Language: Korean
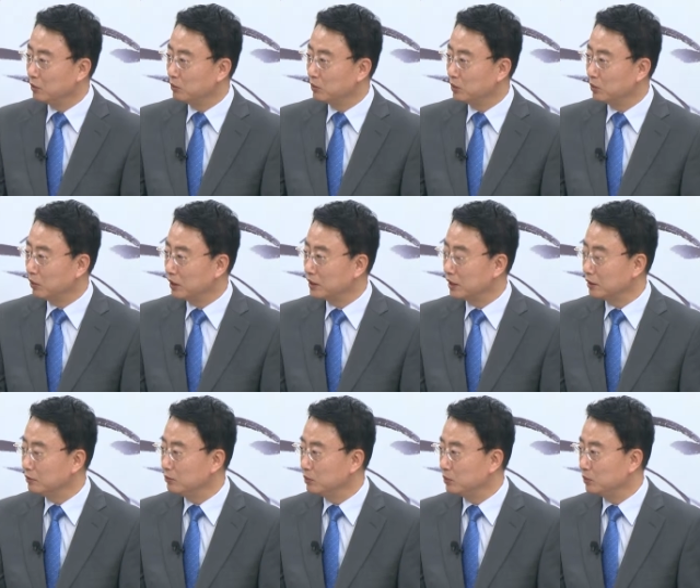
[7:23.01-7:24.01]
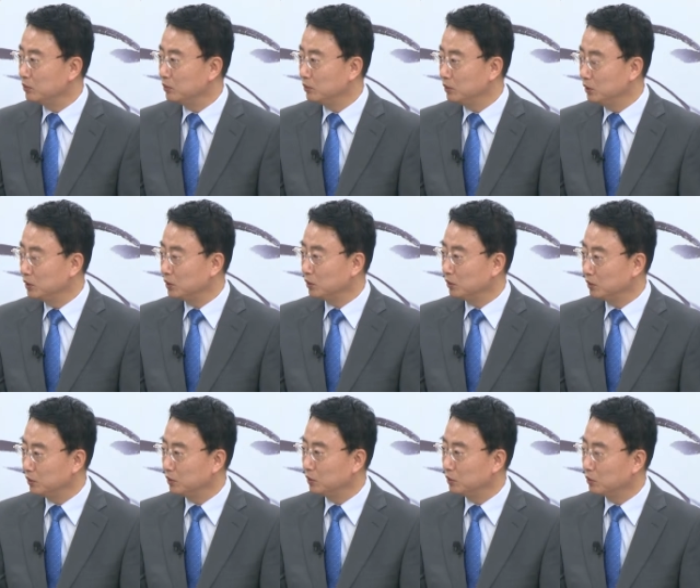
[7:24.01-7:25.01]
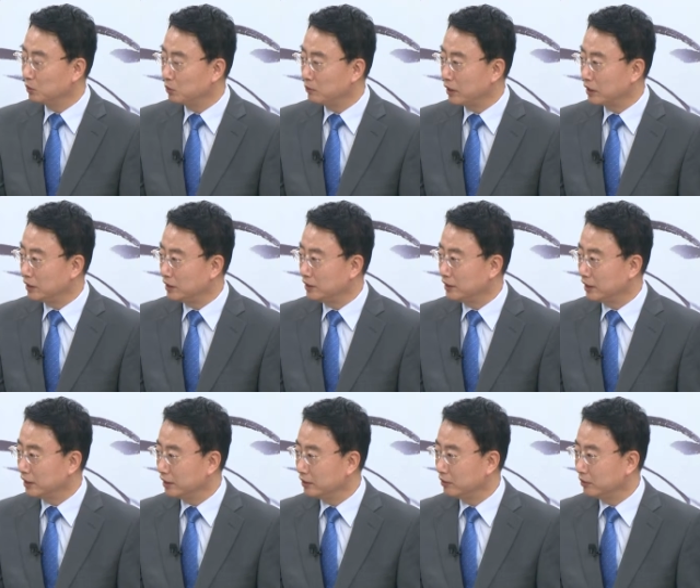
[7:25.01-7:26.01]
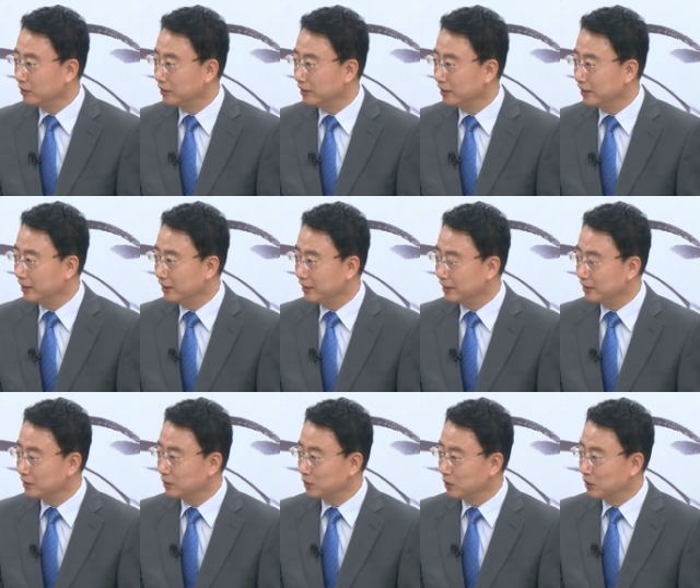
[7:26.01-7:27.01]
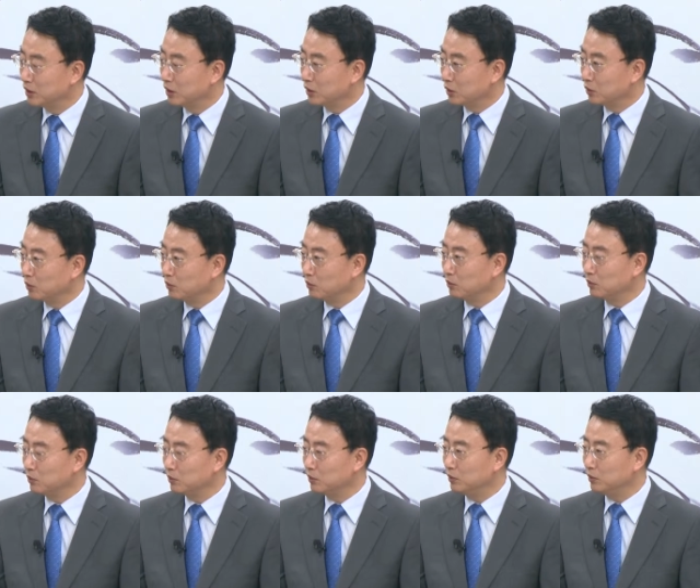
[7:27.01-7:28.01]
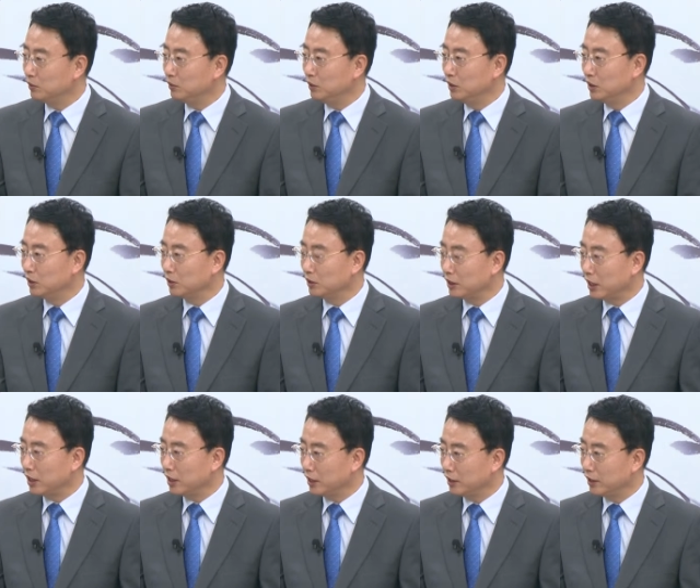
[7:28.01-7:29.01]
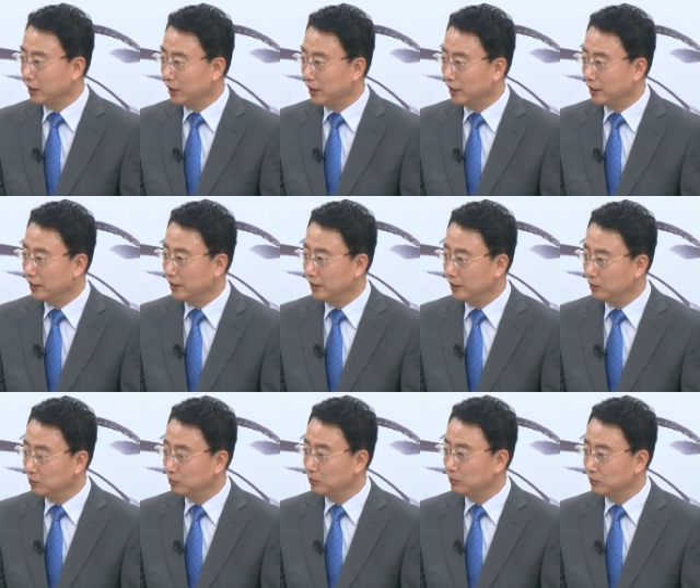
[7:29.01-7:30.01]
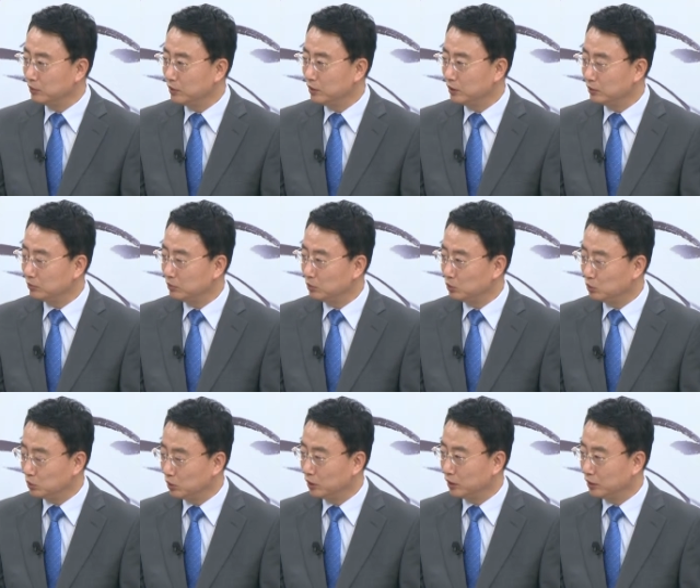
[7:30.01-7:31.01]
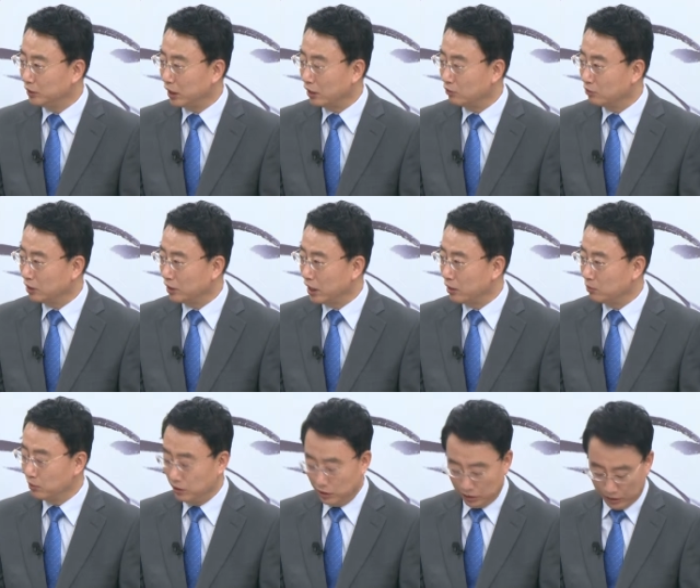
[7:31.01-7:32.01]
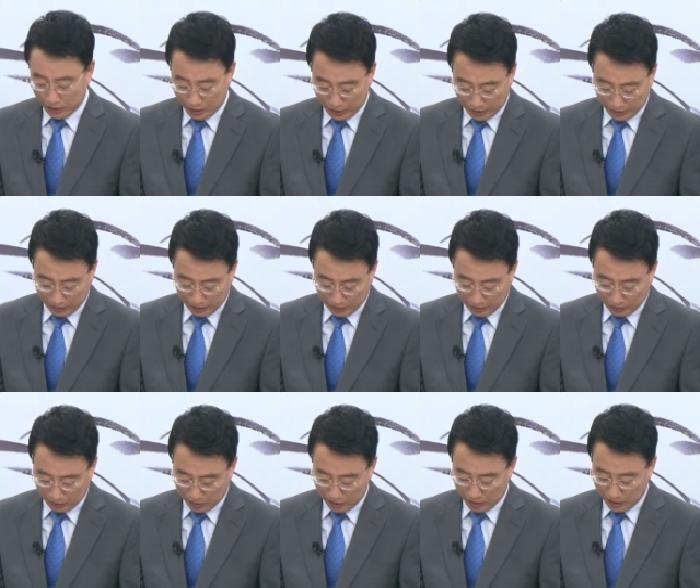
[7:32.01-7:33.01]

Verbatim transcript: 우리 회장님도 인천 토박이시잖아요. 예. 그래서 더더욱 그 인천 사랑에 대한 이런 부분들이 지금 예, 대두가 되고 있는데 그래서